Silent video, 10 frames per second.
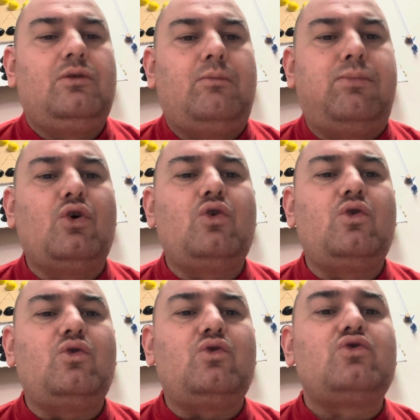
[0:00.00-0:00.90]

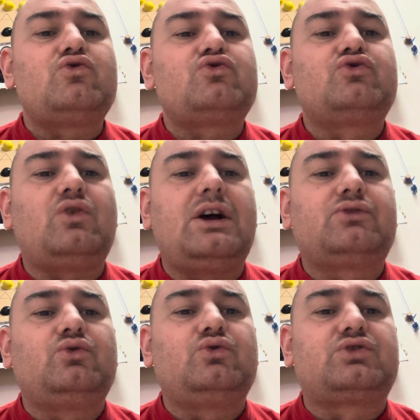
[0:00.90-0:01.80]
Bonjour à
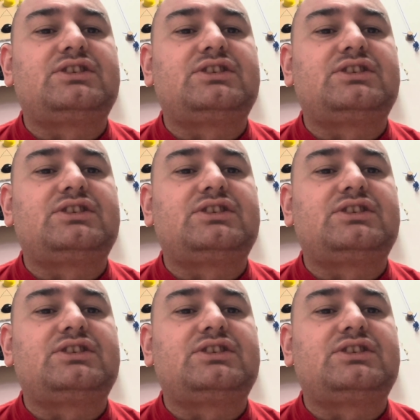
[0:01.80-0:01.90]
tous,